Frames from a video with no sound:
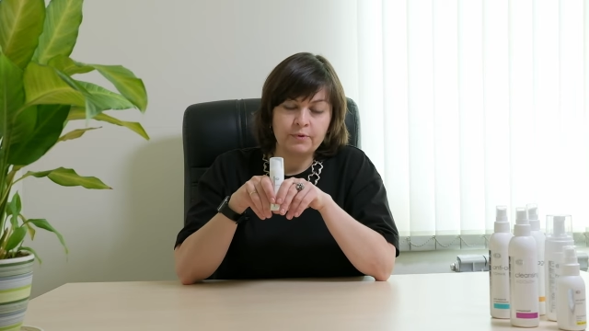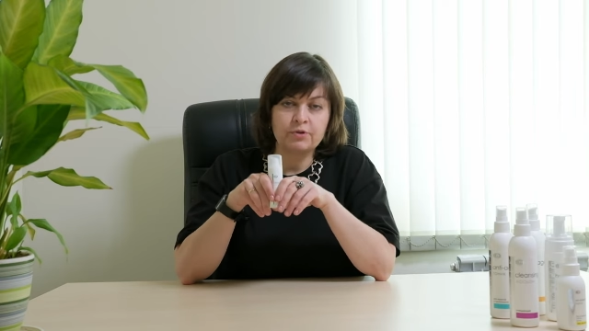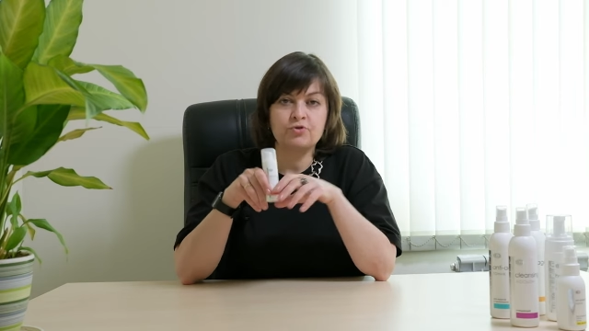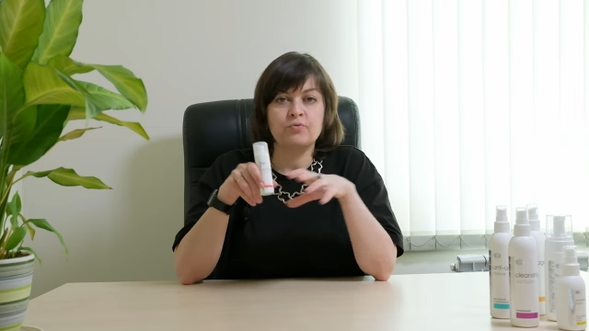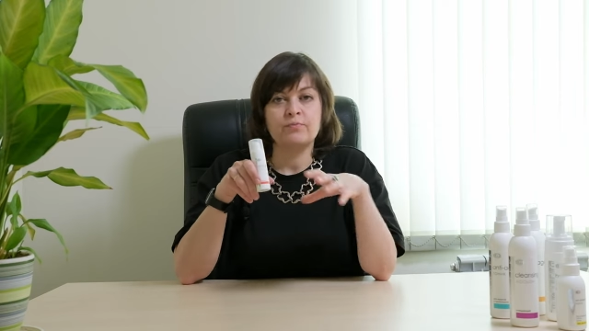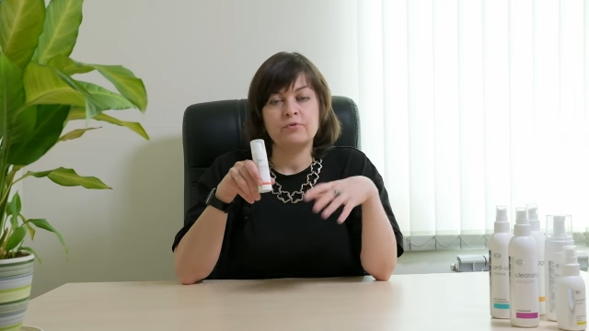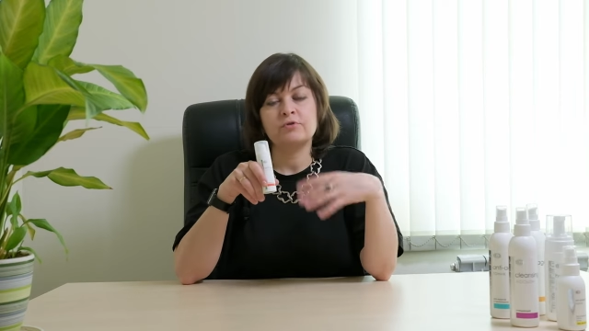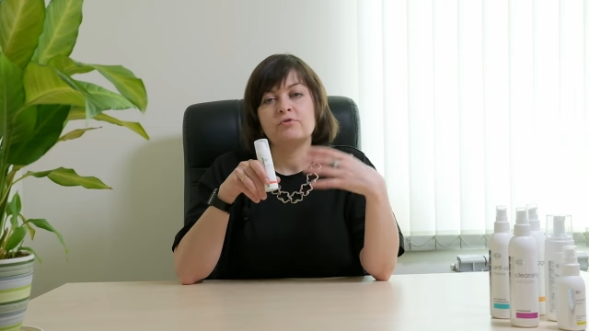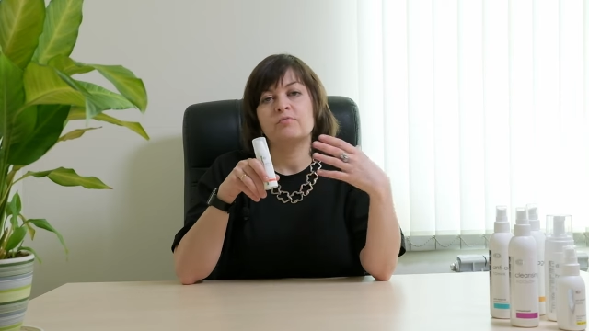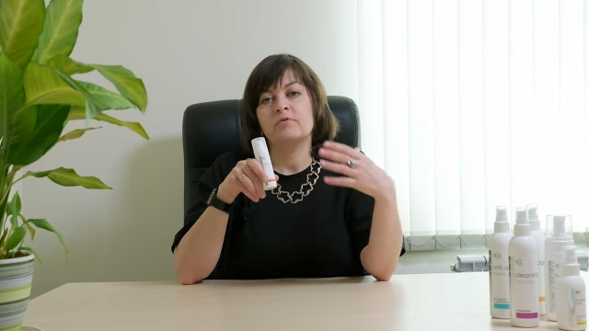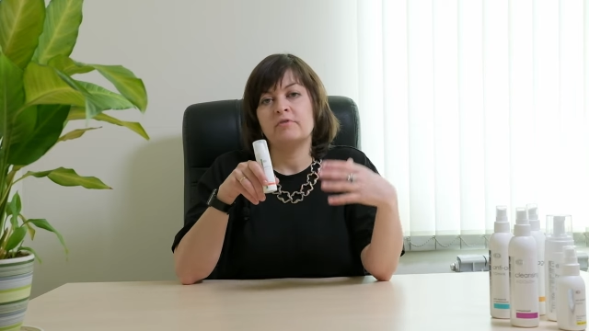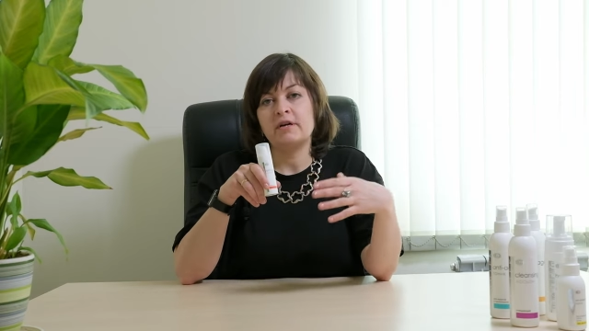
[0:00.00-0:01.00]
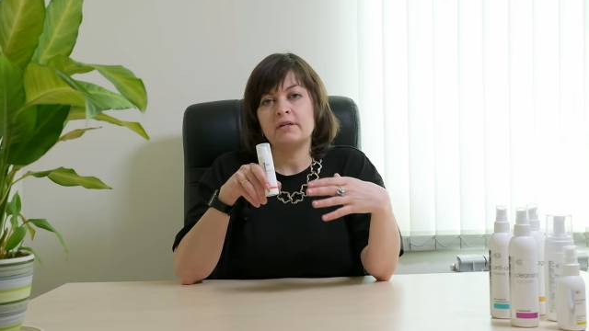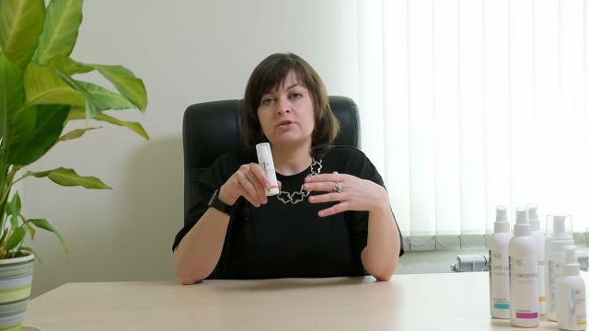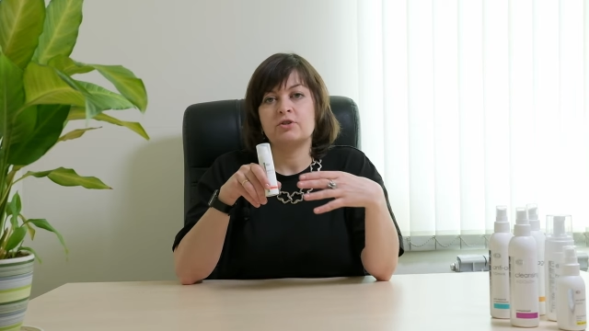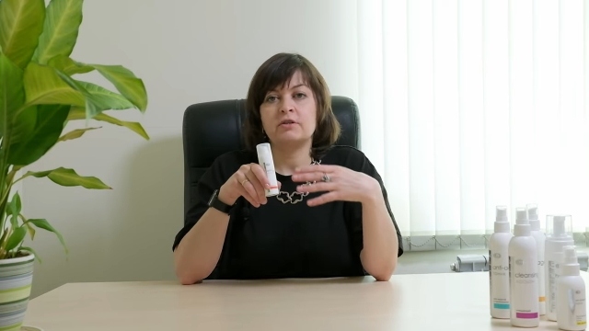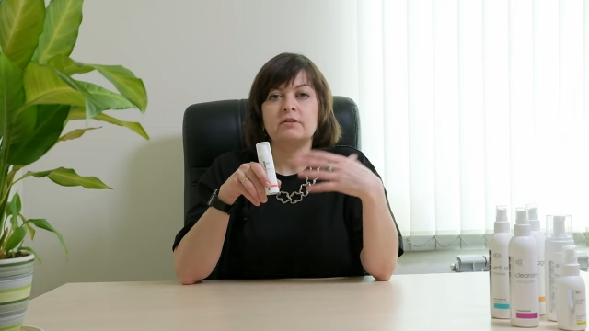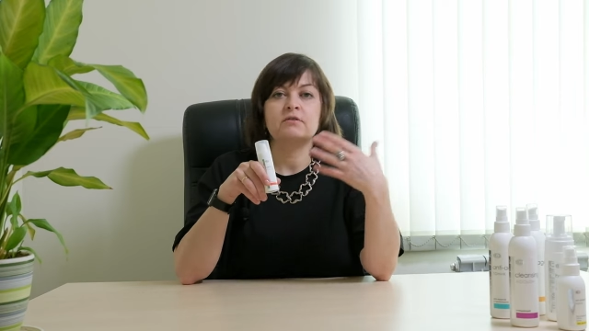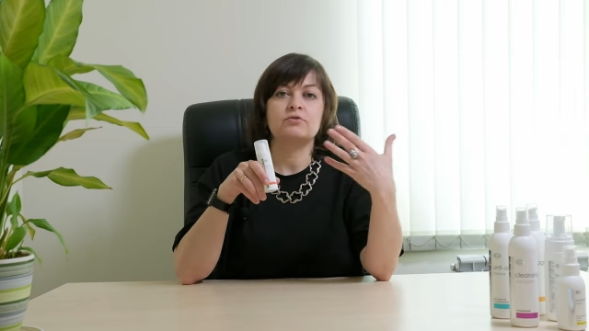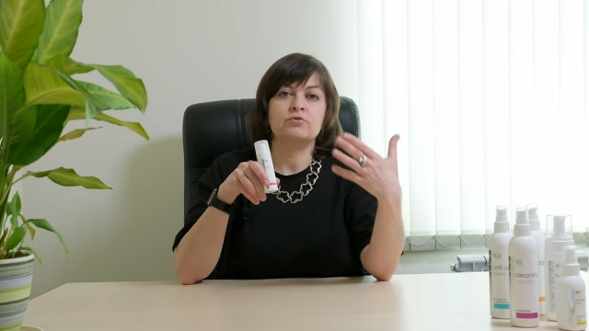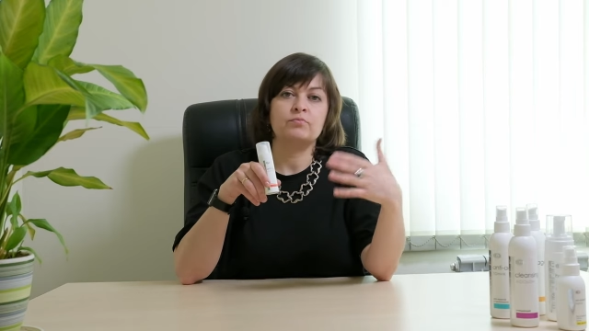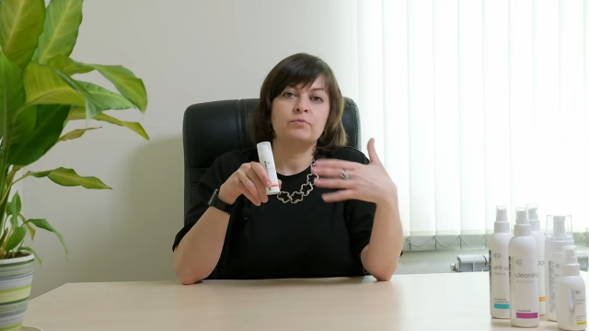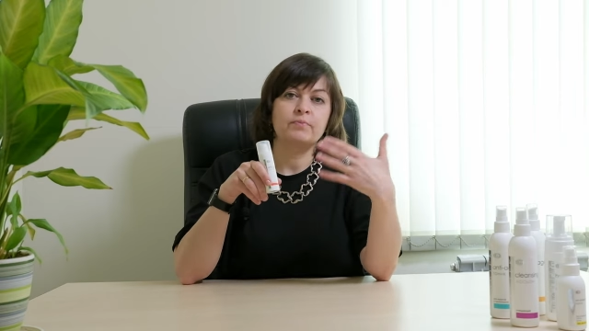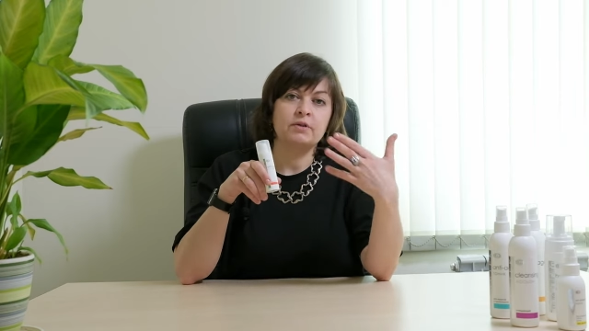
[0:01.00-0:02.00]
причем после умывания желательно,
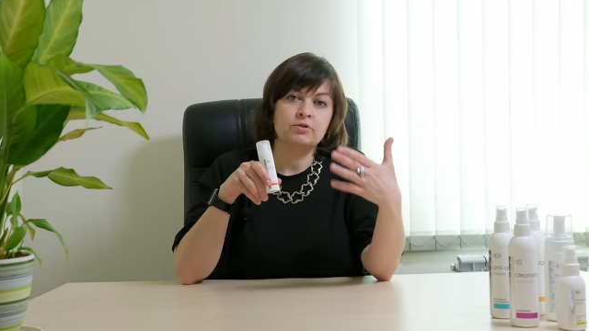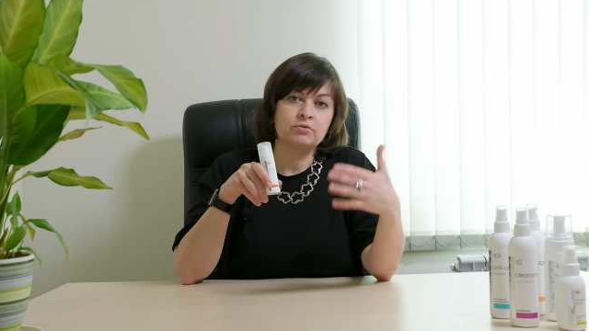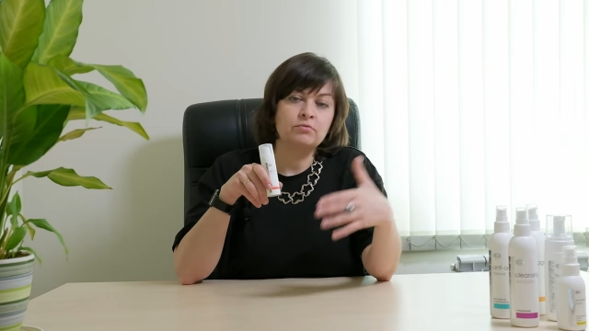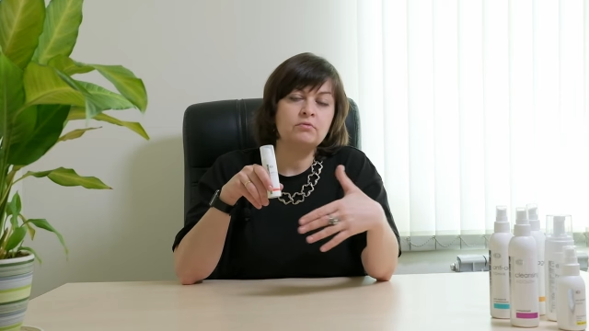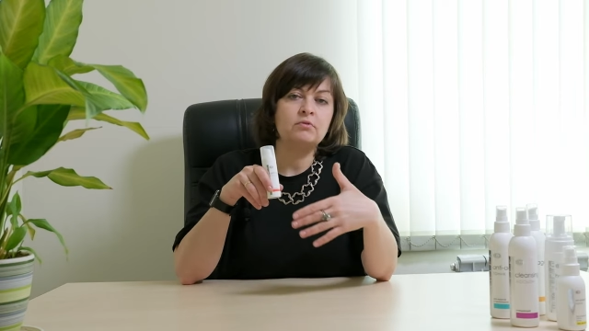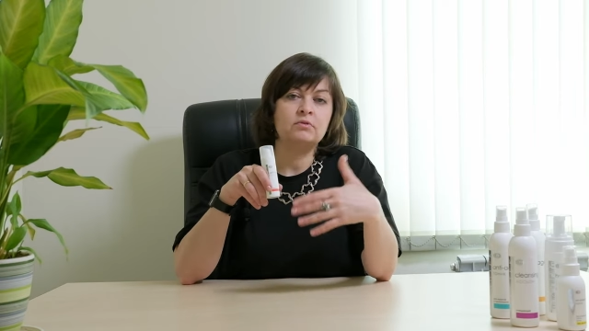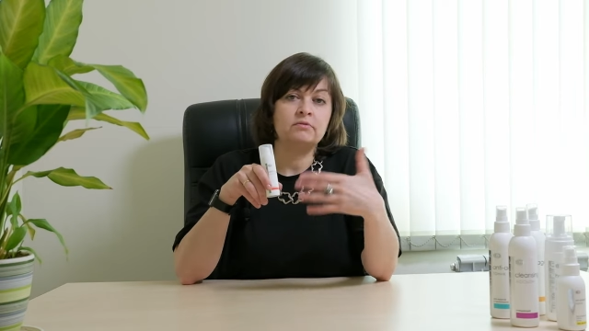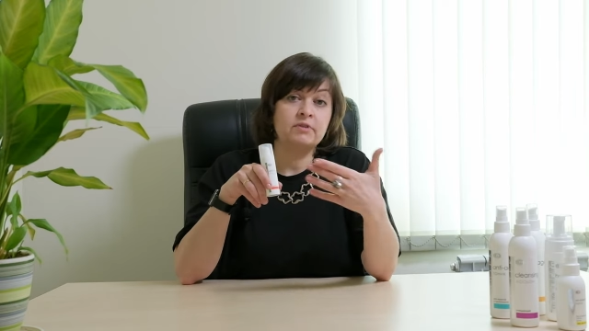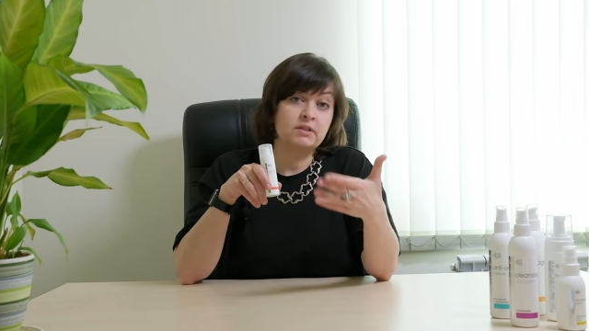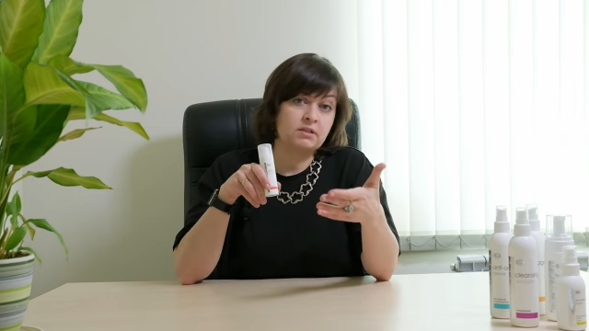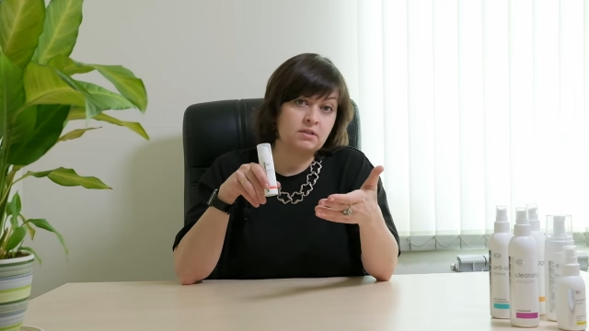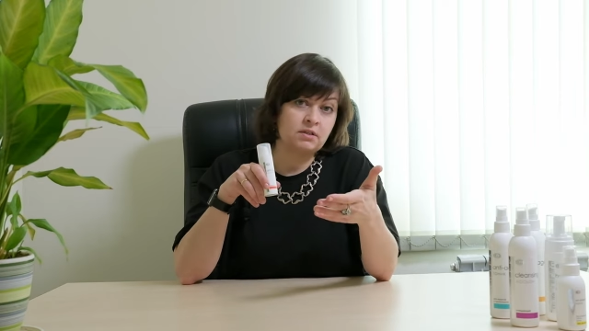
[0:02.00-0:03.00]
чтобы прошло 20-30